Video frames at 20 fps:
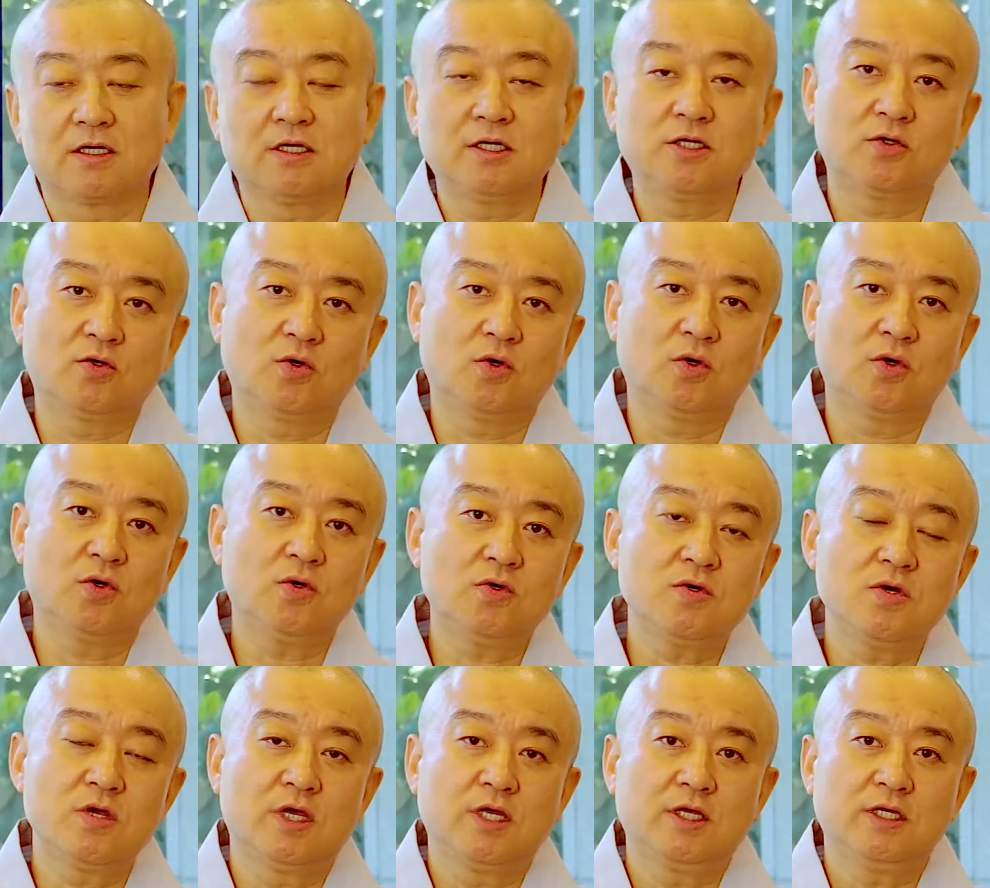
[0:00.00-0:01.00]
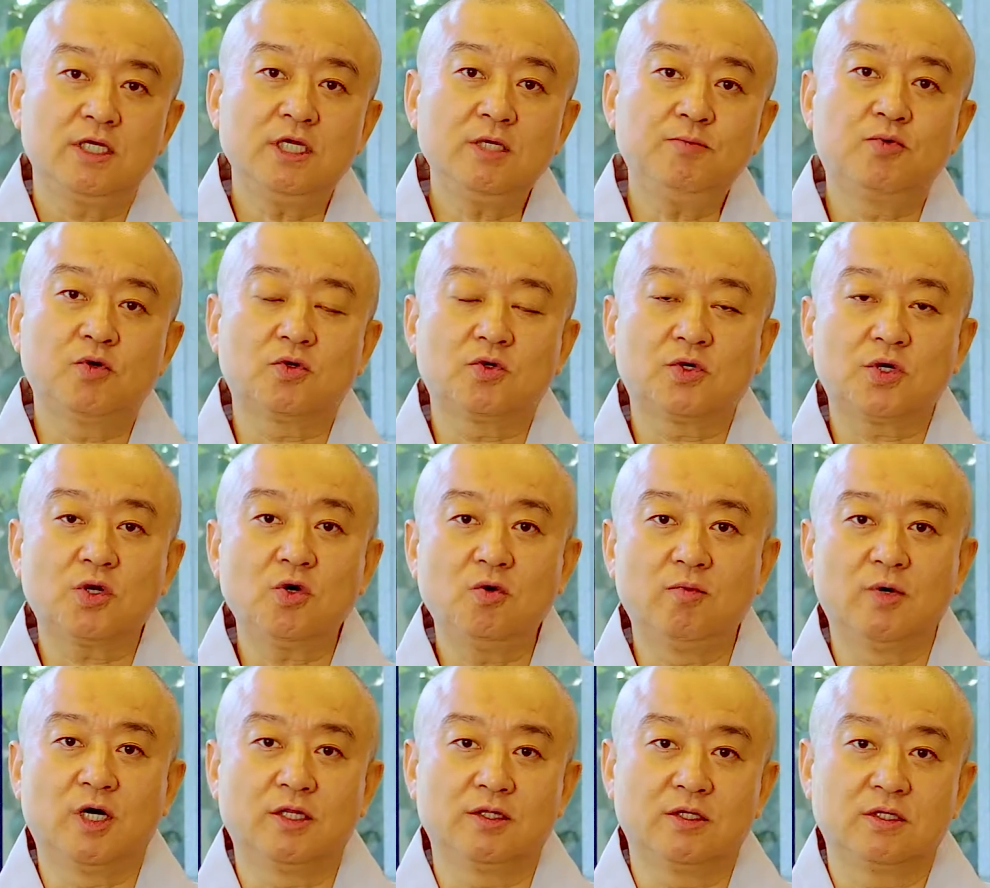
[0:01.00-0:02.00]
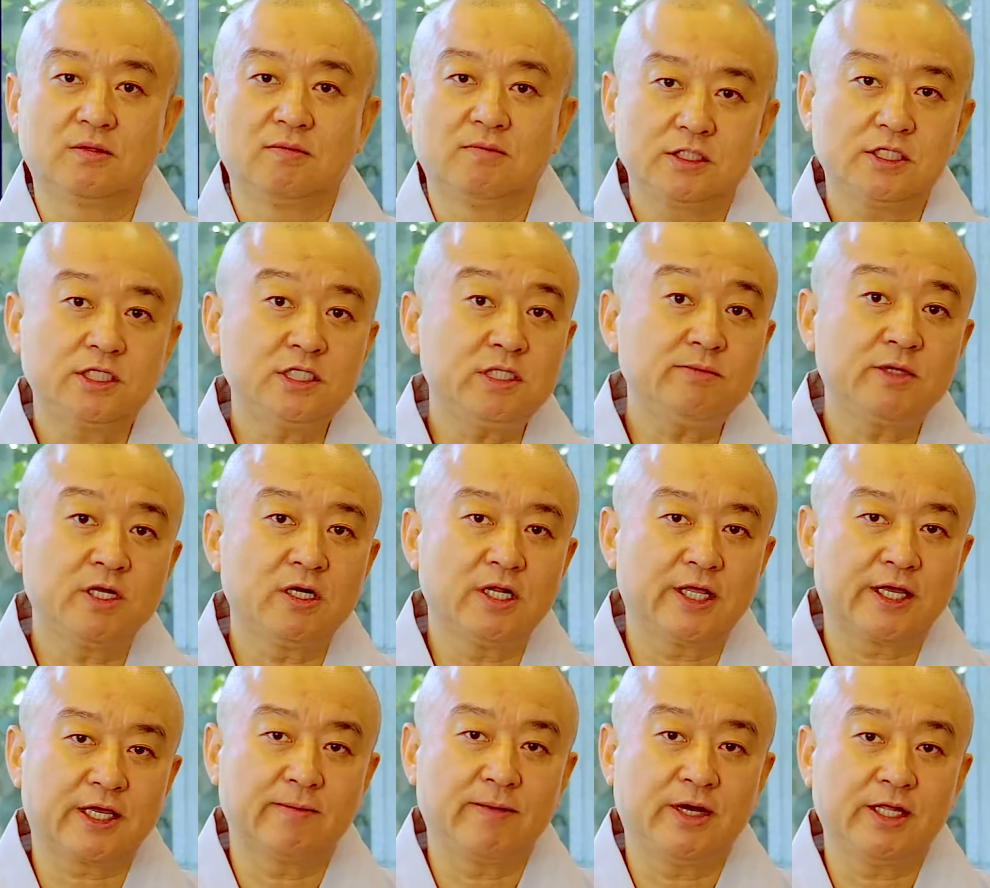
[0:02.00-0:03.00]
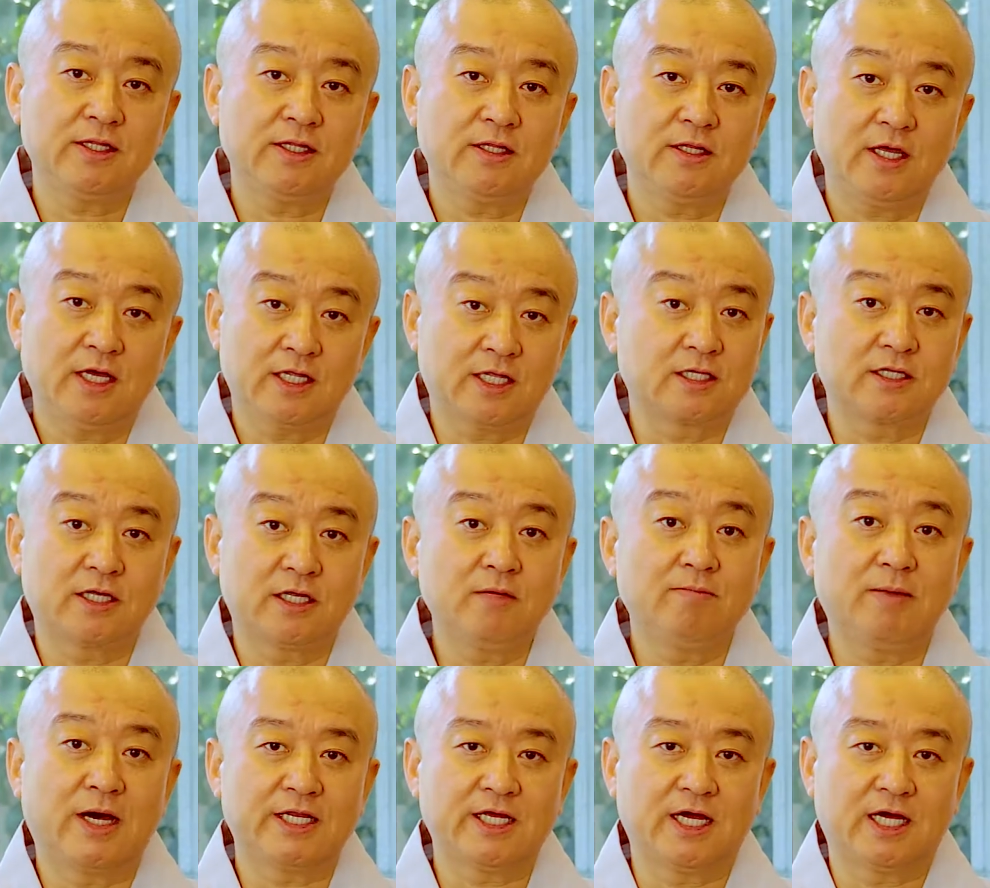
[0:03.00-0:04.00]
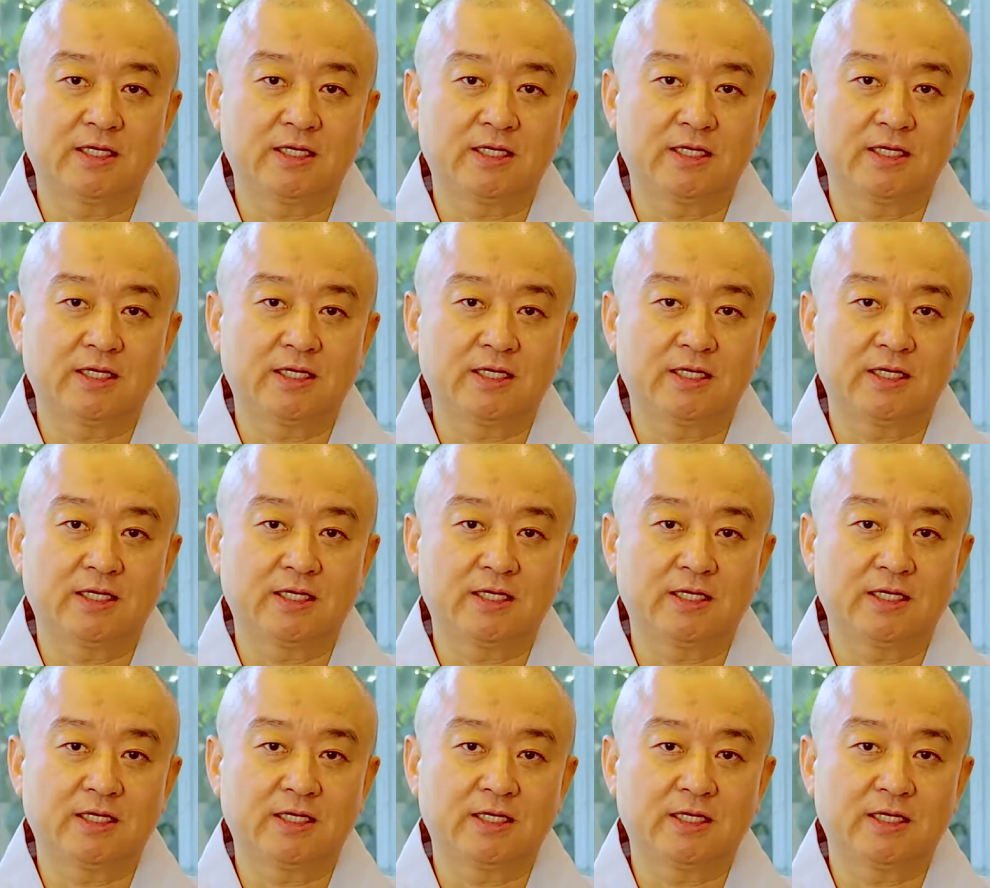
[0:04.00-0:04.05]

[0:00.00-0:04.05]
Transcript: 그리고 이 부끄러움은 스님들에게만 해당되는 말이